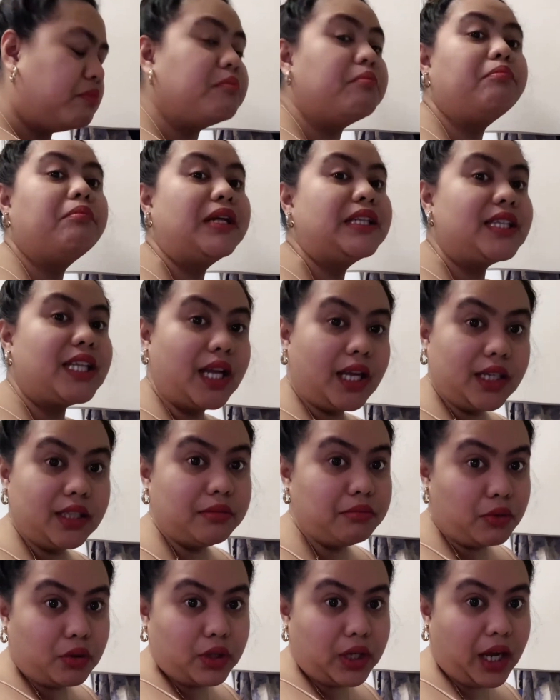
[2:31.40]

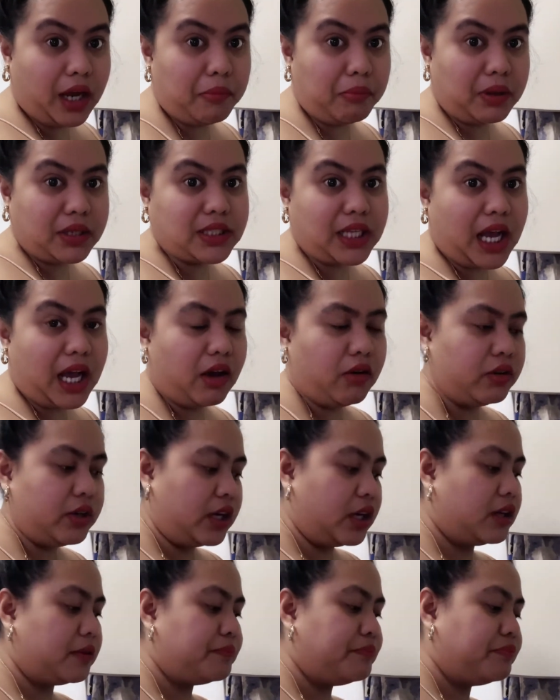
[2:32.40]
Muntakin mo, nakapasa ako
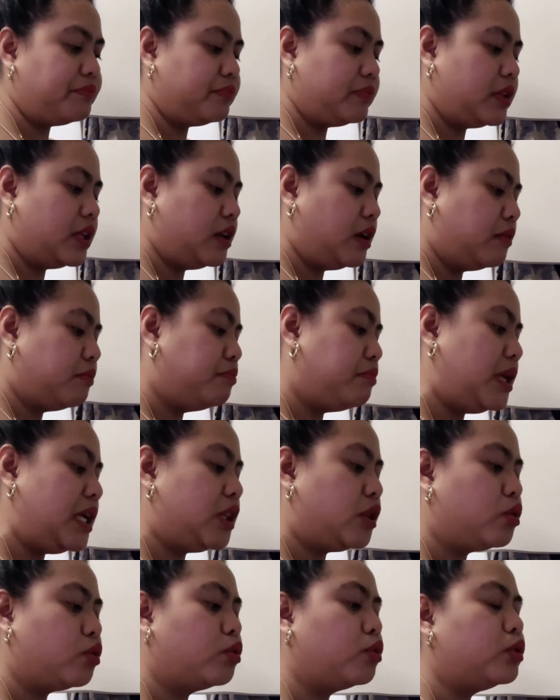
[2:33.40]
ng
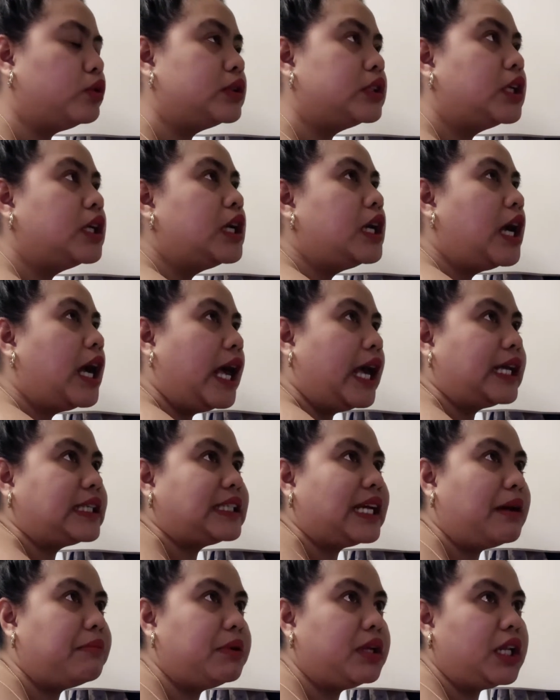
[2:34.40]
B2
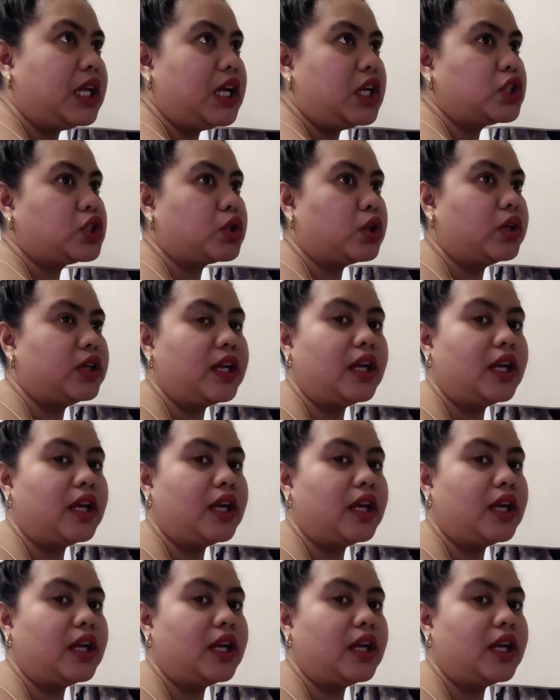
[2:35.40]
examination.